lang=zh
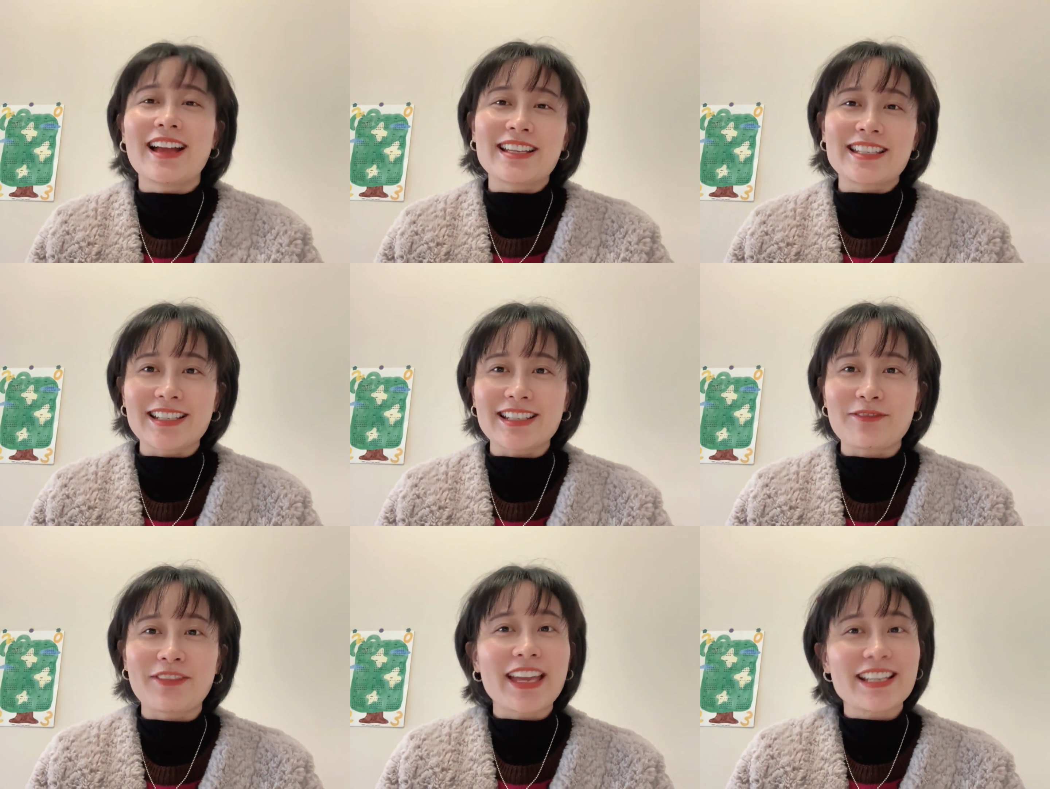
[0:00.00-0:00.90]
这个
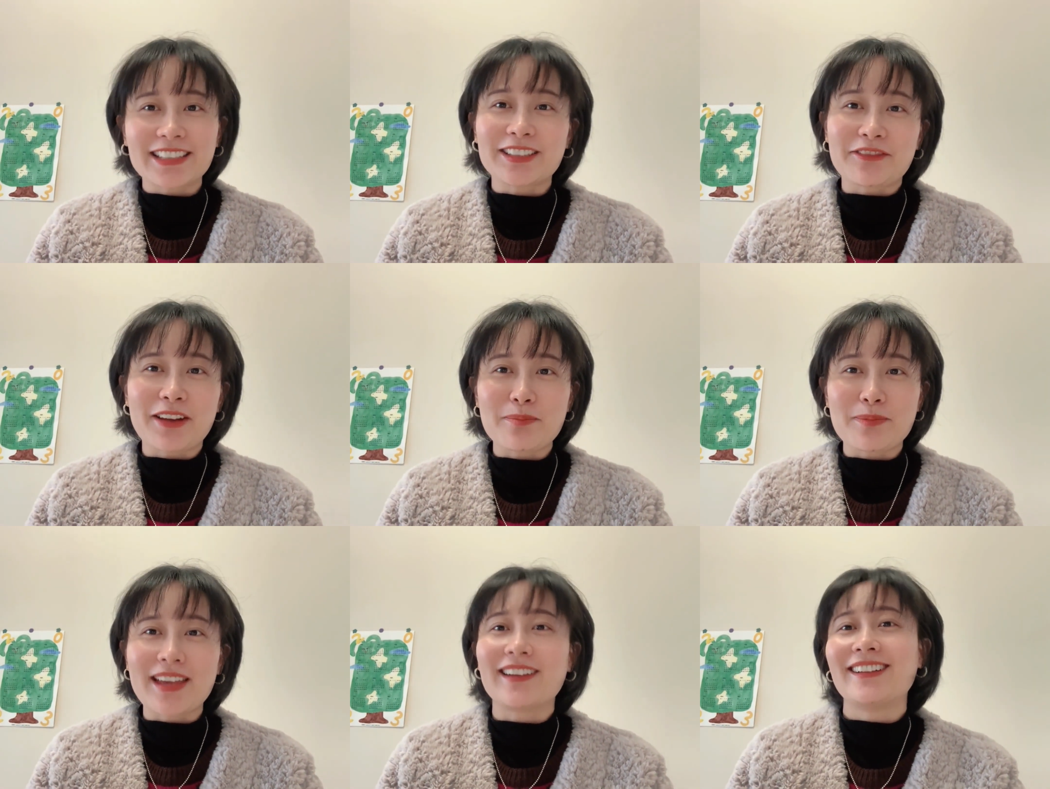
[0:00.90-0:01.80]
非常的方
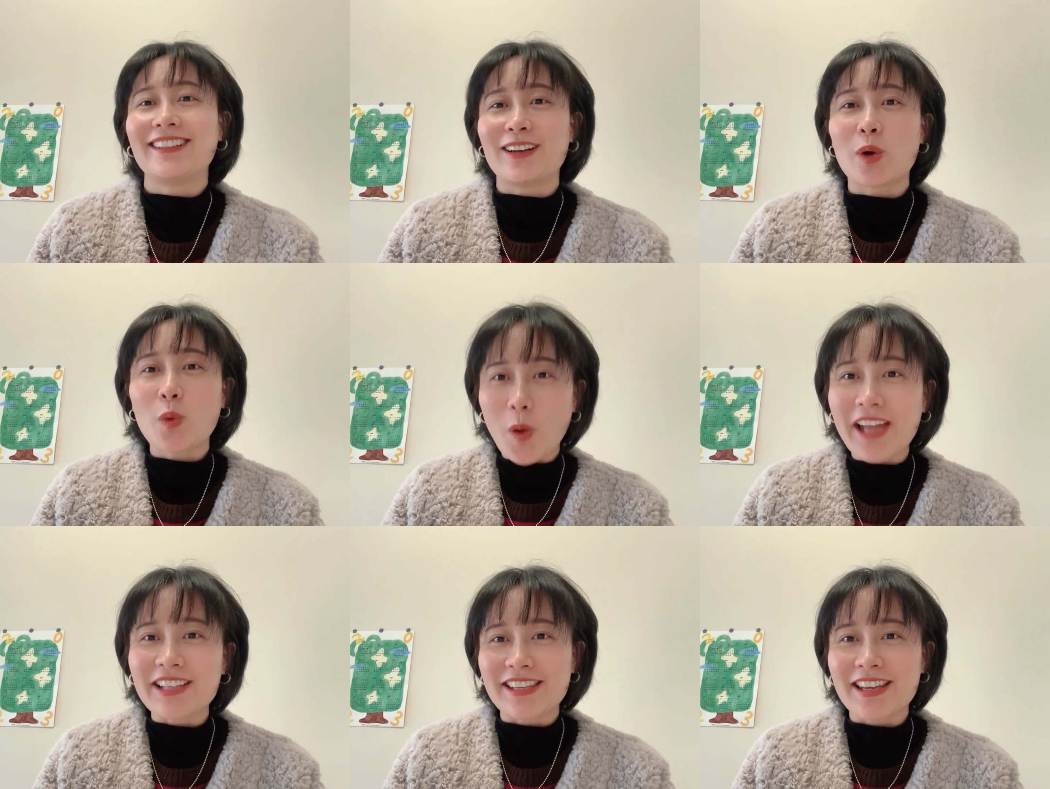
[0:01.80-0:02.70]
便和快
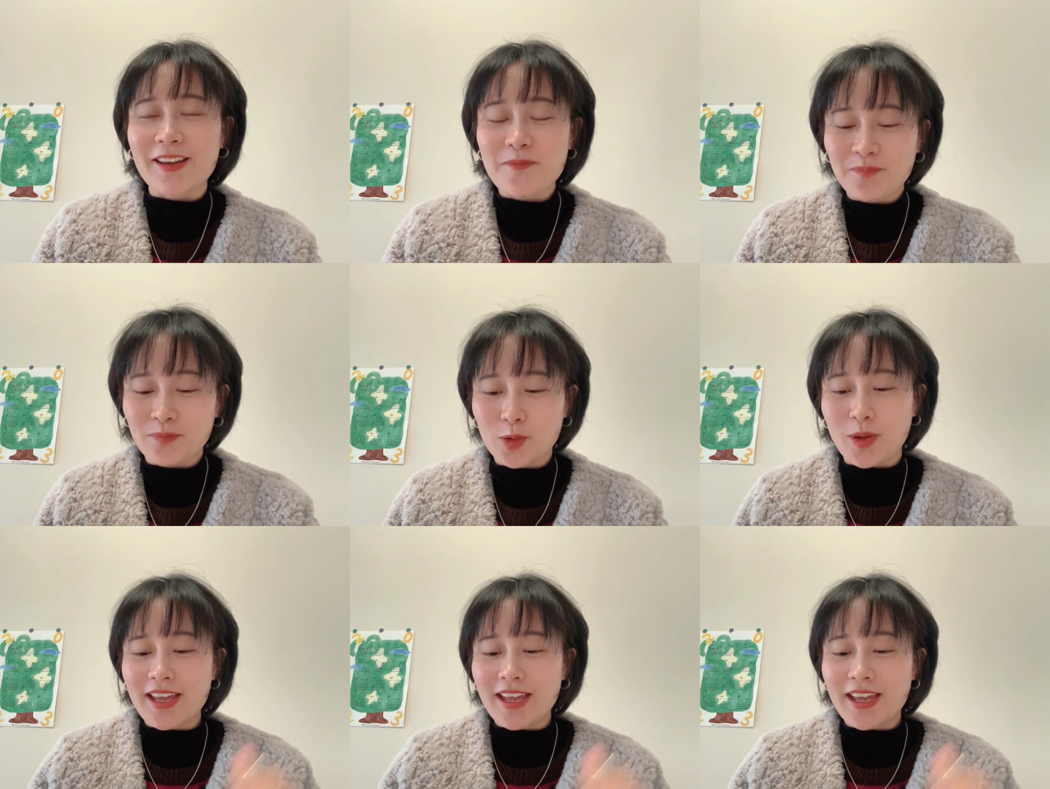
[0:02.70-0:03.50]
捷。对，